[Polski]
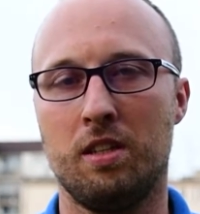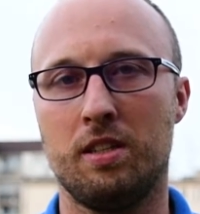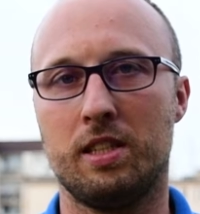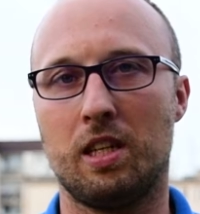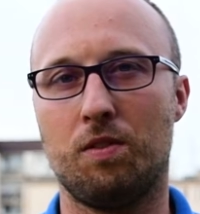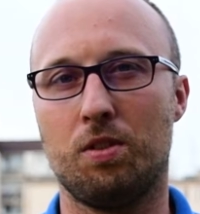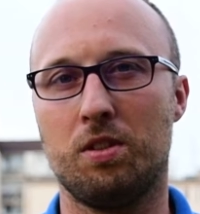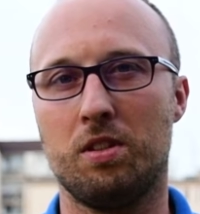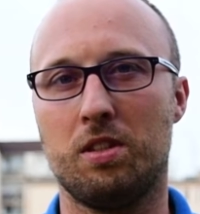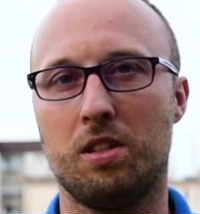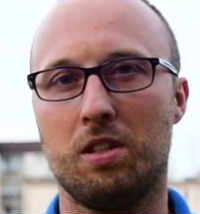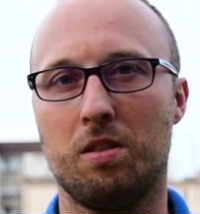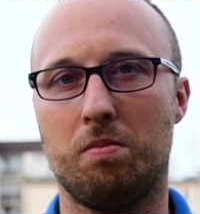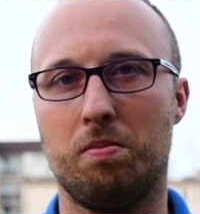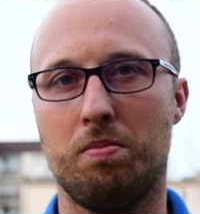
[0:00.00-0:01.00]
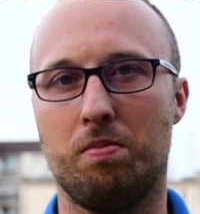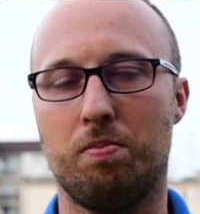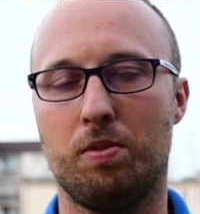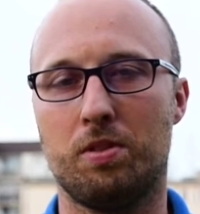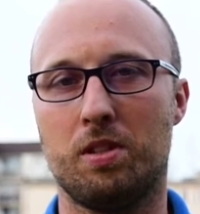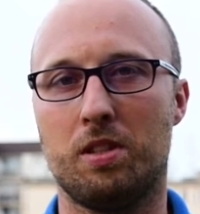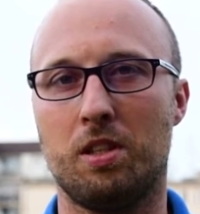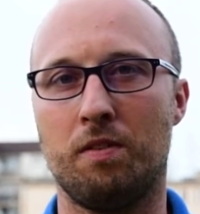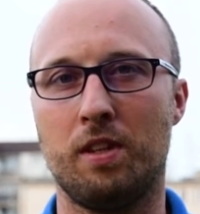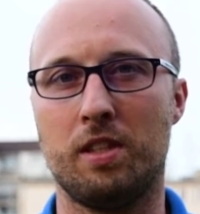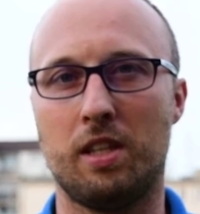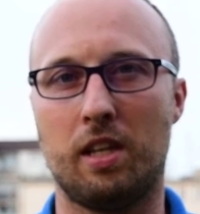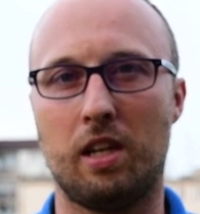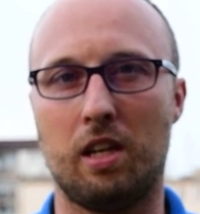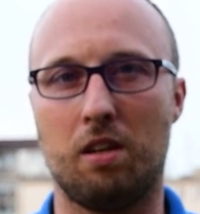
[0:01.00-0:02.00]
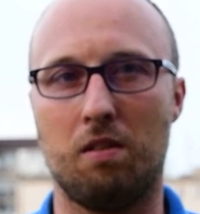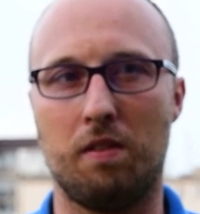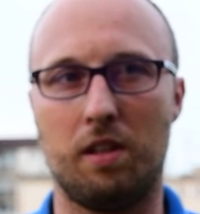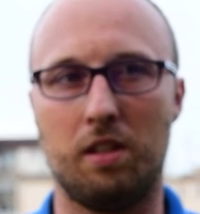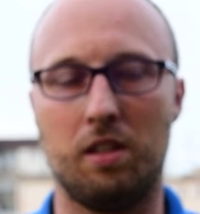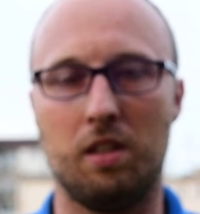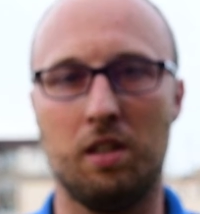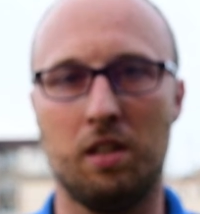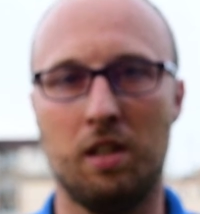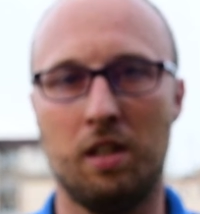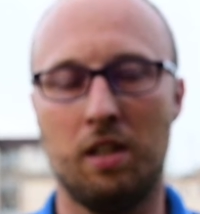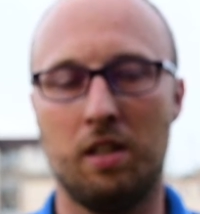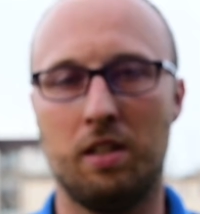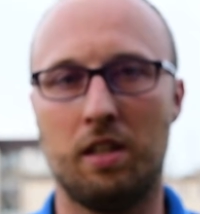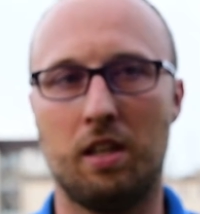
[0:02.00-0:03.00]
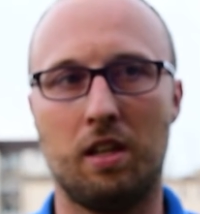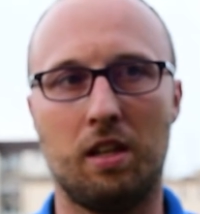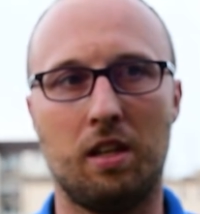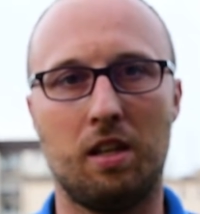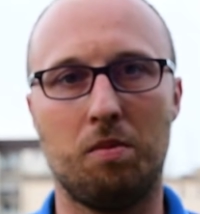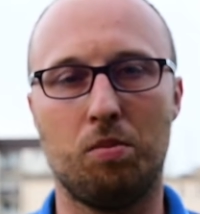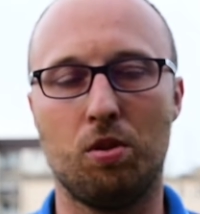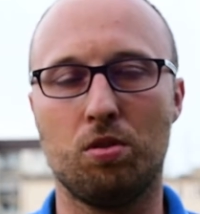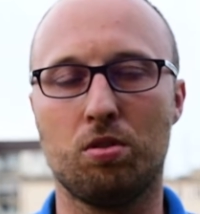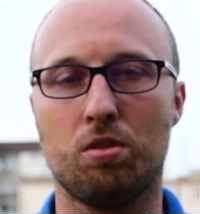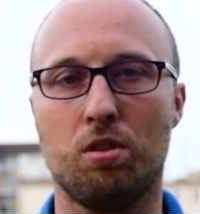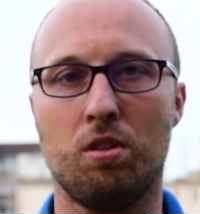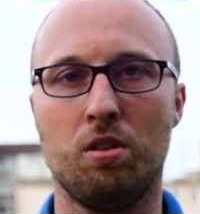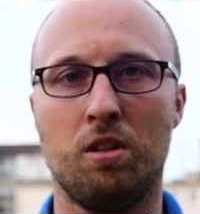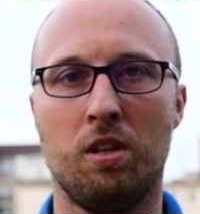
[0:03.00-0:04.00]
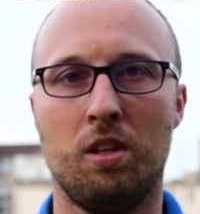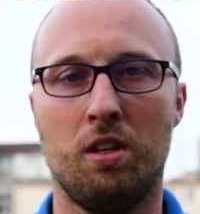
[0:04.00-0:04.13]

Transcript: zawodnicy pozytywnie zareagowali na boisku.